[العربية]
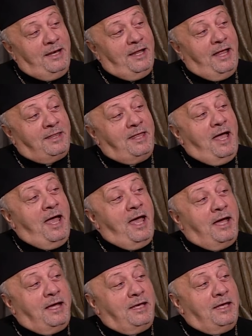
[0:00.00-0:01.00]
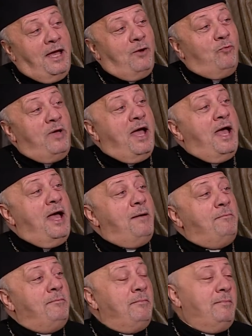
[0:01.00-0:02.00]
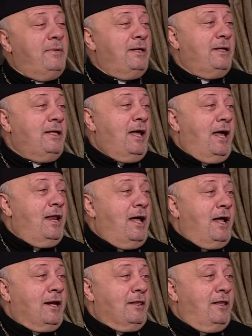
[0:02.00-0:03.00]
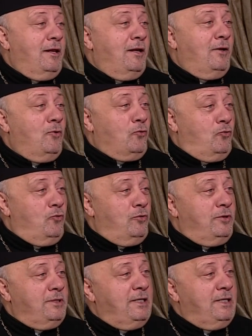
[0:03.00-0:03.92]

التآخي الوئام على أرض الأردن